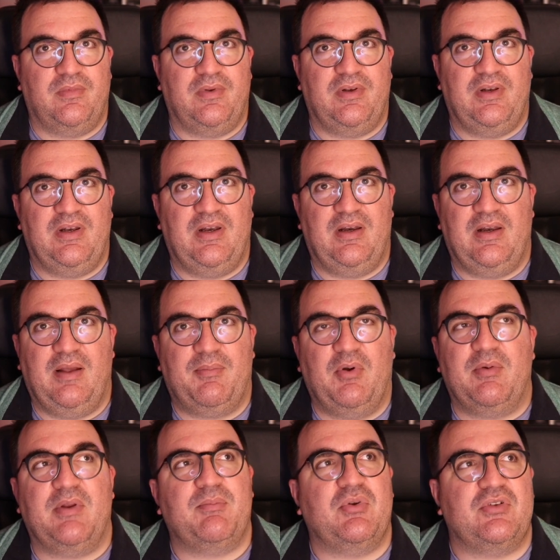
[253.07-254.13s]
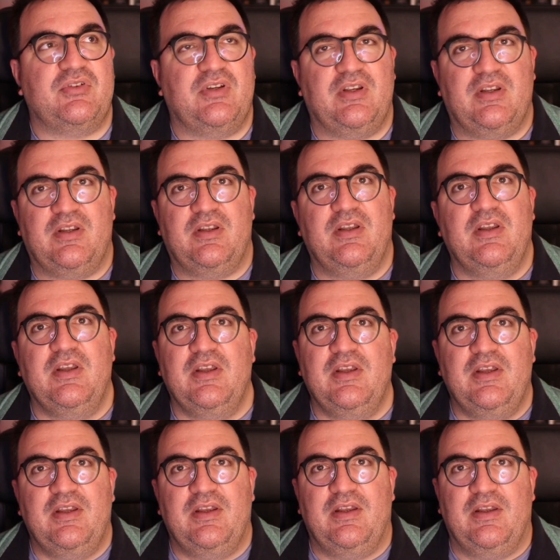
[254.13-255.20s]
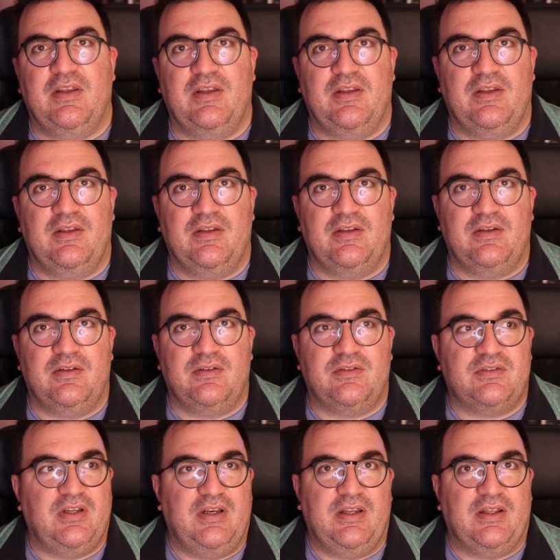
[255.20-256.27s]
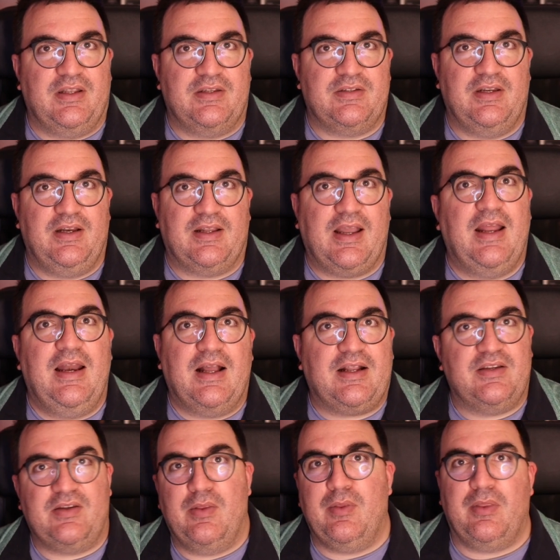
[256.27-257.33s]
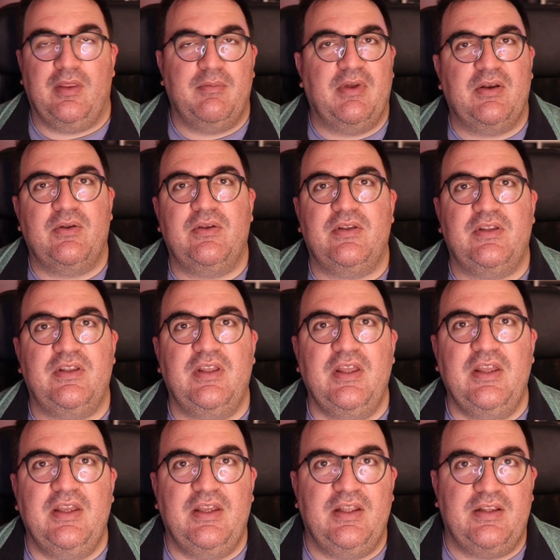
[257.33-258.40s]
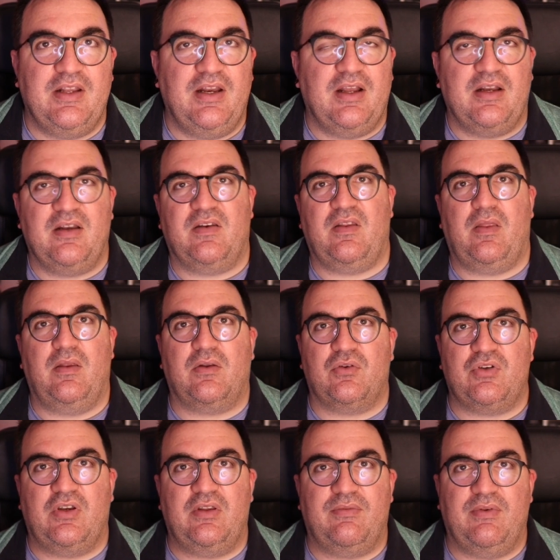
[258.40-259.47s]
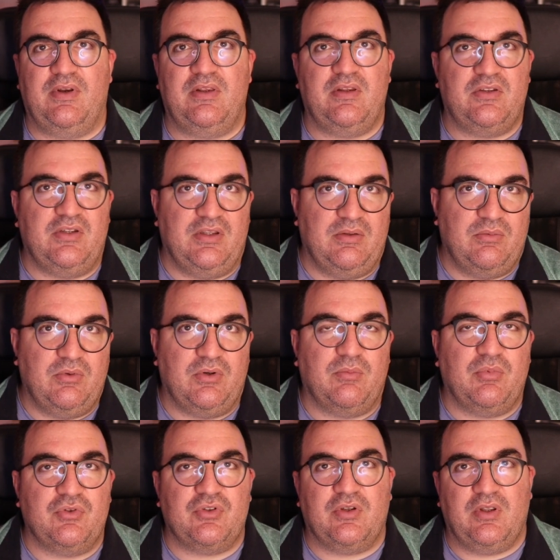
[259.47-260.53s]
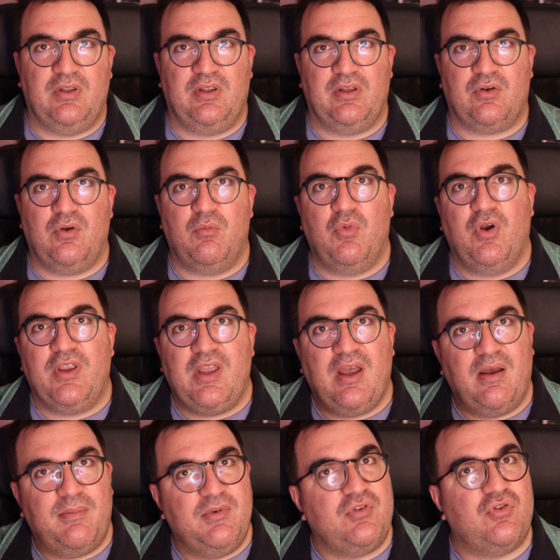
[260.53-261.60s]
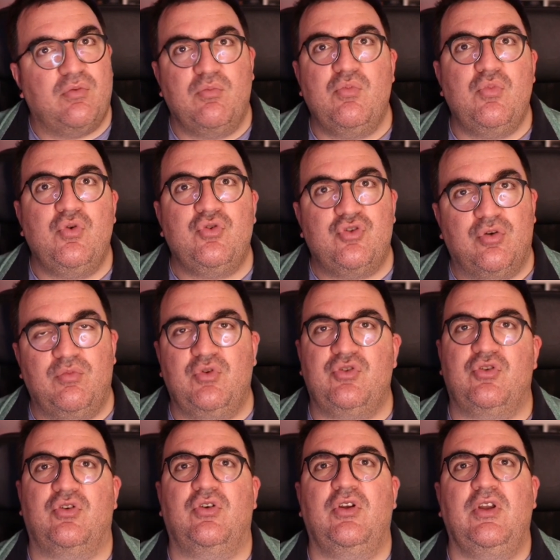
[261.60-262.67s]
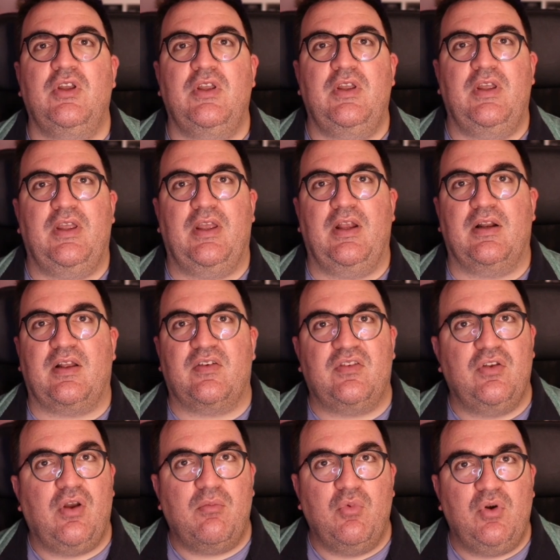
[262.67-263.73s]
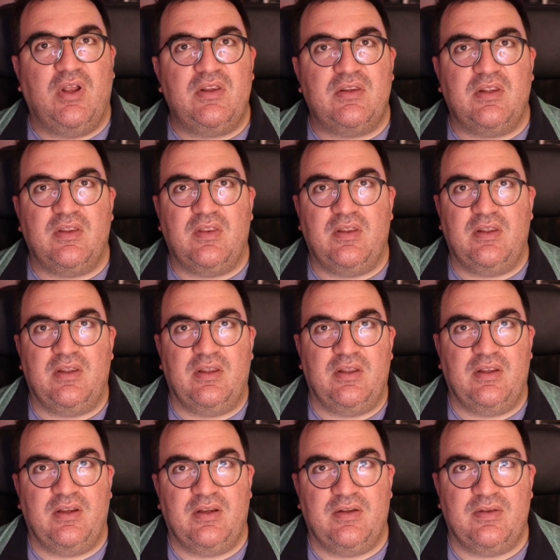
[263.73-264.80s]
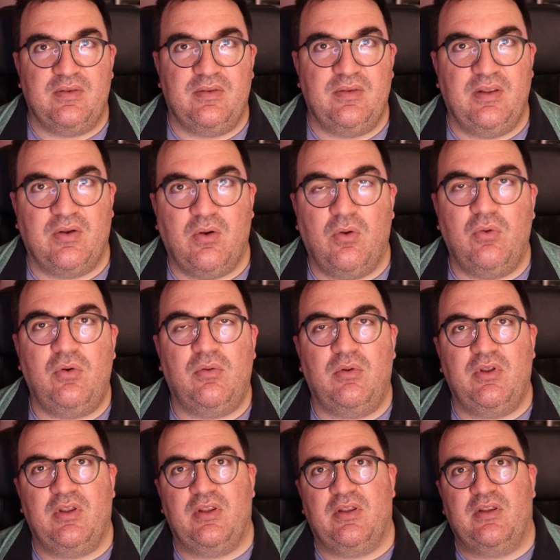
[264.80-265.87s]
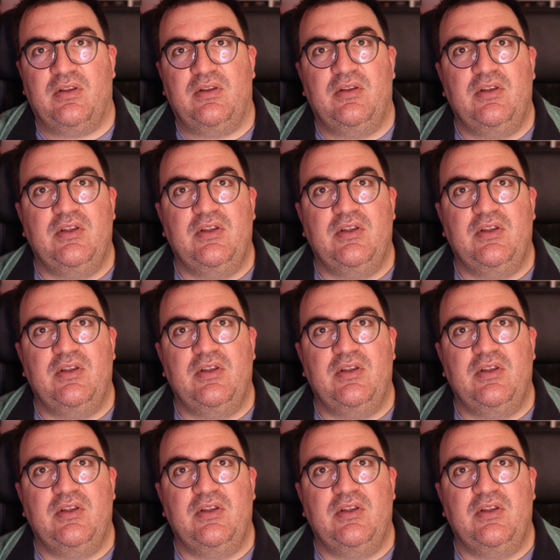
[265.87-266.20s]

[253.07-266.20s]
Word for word: la pobre pues eh, eh, se, le, cae la casa encima, ¿no? Y, tiene ganas de hacer cosas diferentes y bueno, pues como ella ha visto mucho, mucho el castillo ambulante de, de Hole,